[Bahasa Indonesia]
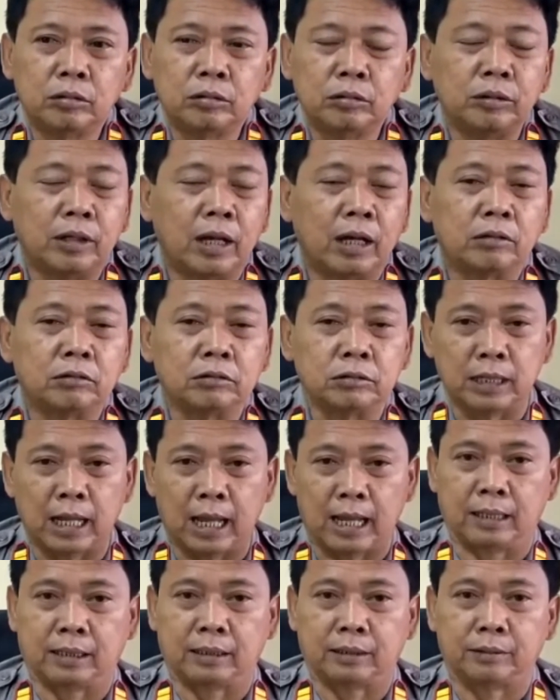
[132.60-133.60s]

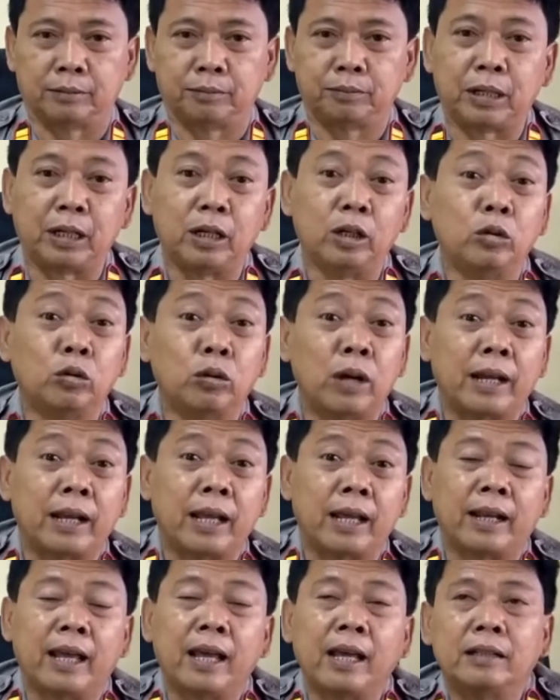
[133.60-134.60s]
Undang-Undang
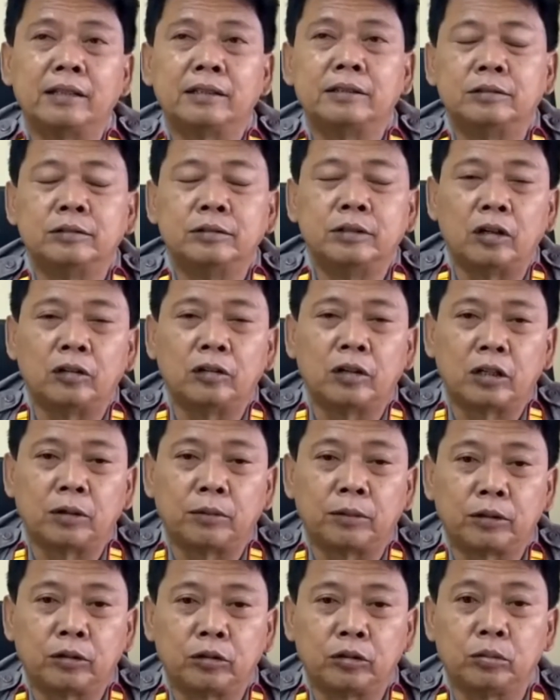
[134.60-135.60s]
Perlindungan Anak, Undang-Undang
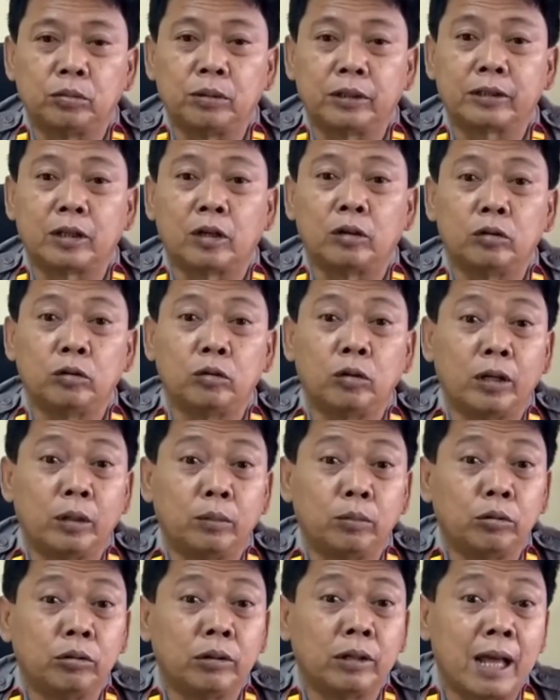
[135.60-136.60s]
Nomor 17 Tahun
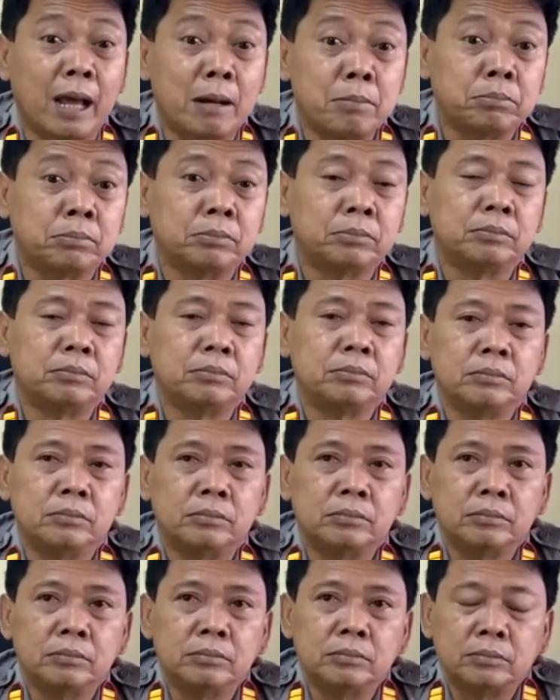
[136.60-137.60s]

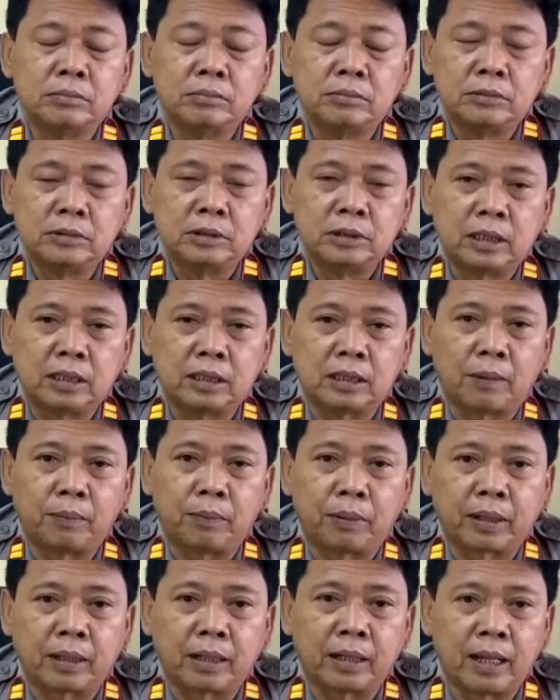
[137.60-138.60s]
2006. Kita
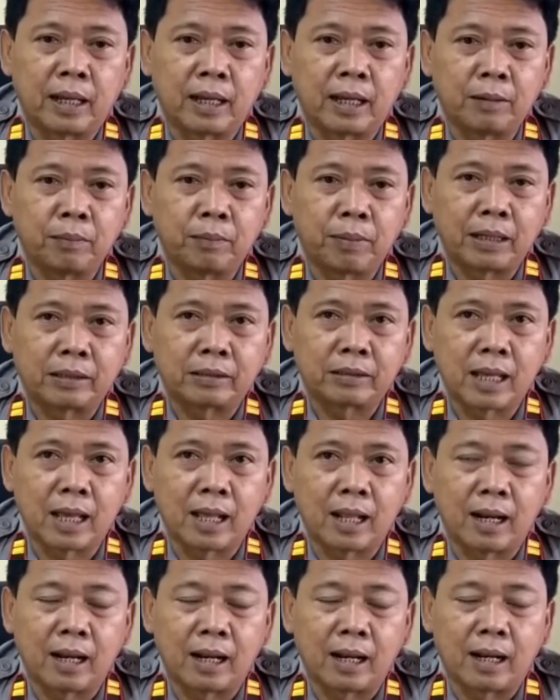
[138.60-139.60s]
perkenalkan
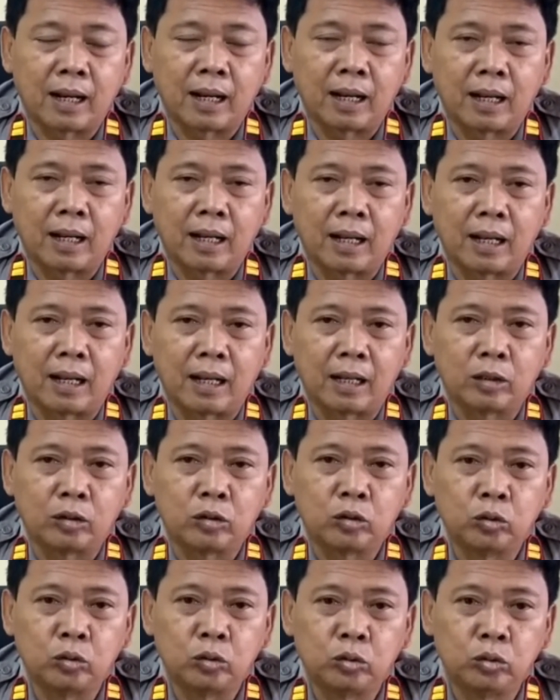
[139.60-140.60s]
pasal
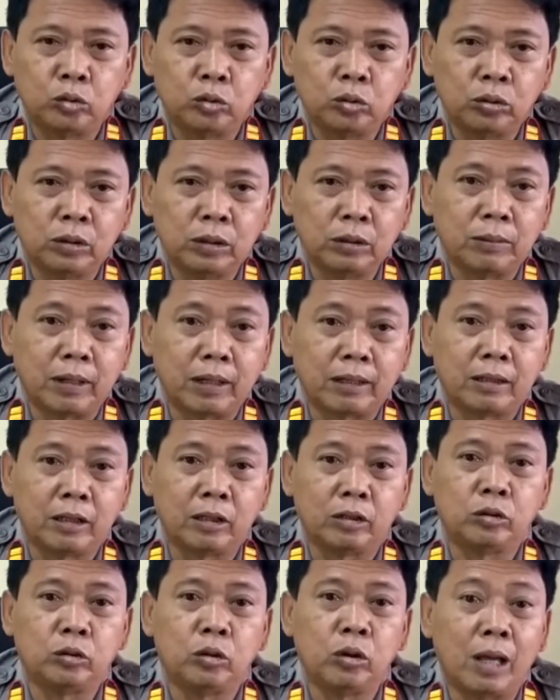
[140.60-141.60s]

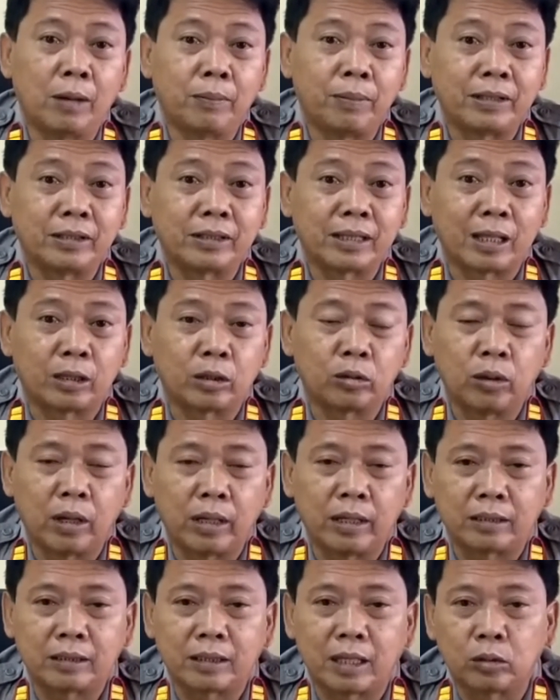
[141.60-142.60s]
75D 81
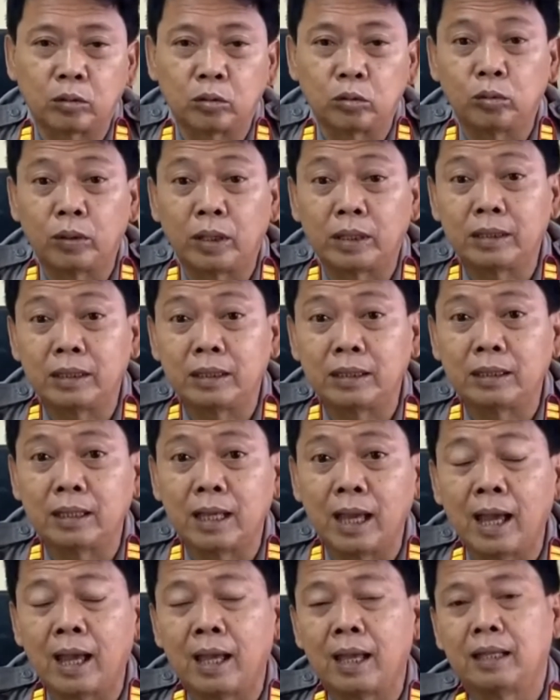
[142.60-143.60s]
ayat
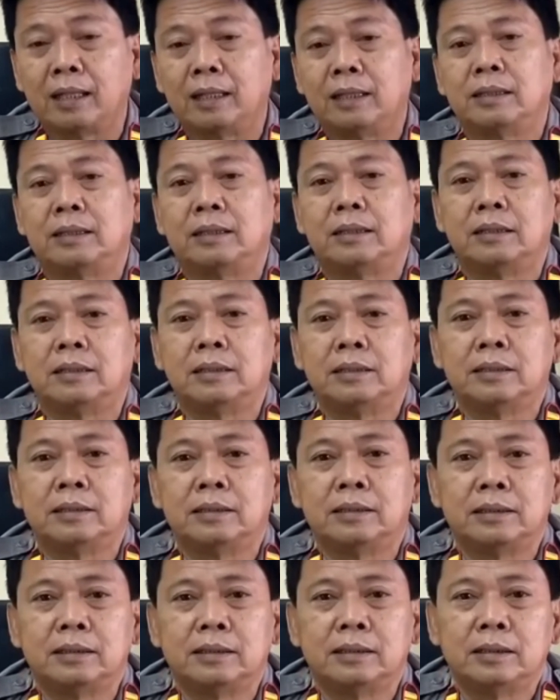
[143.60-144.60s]
123
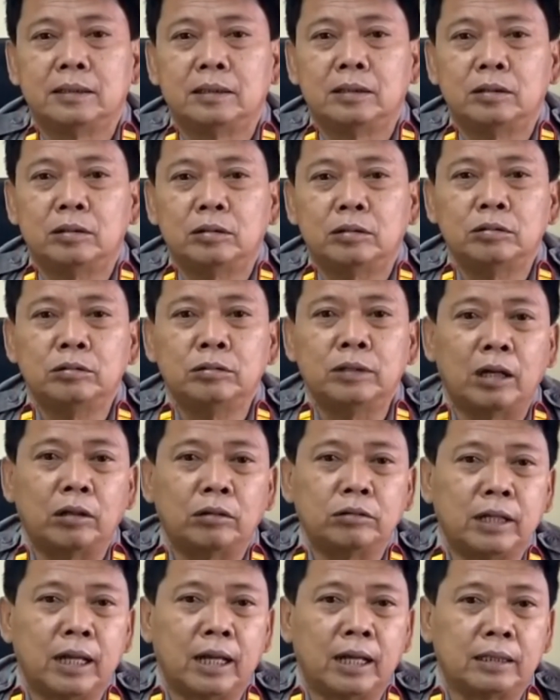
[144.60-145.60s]

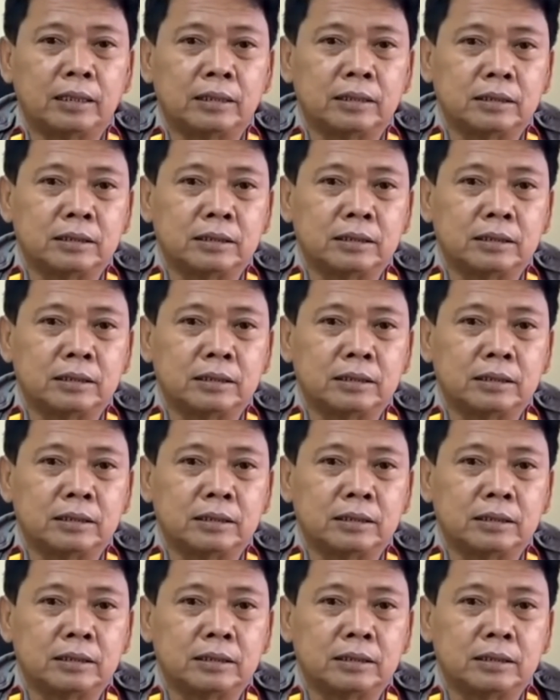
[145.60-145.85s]
Undang-Undang